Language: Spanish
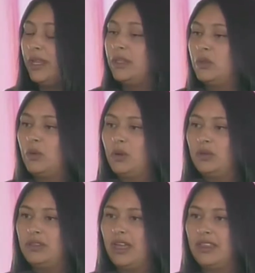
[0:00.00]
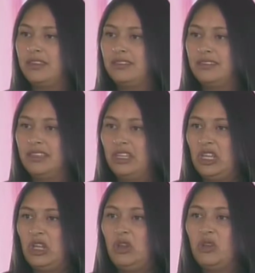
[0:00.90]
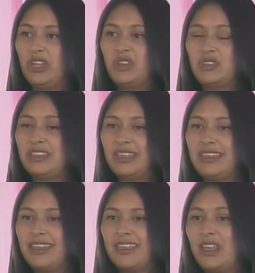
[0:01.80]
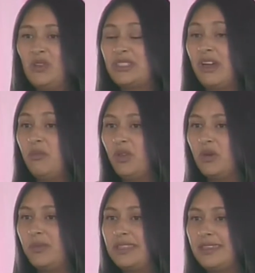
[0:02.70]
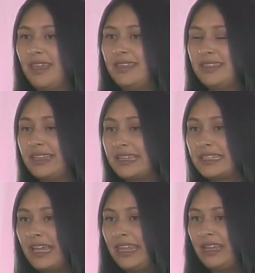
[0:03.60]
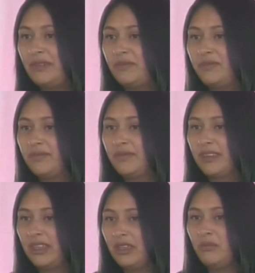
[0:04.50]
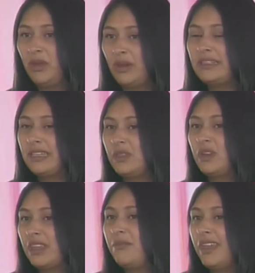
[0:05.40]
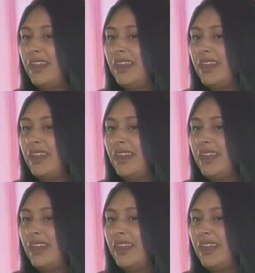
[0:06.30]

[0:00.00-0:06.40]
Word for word: tu voluntad, lo que nos da a entender que ella no estaba muy convencida de ser casada. Pero el Señor también le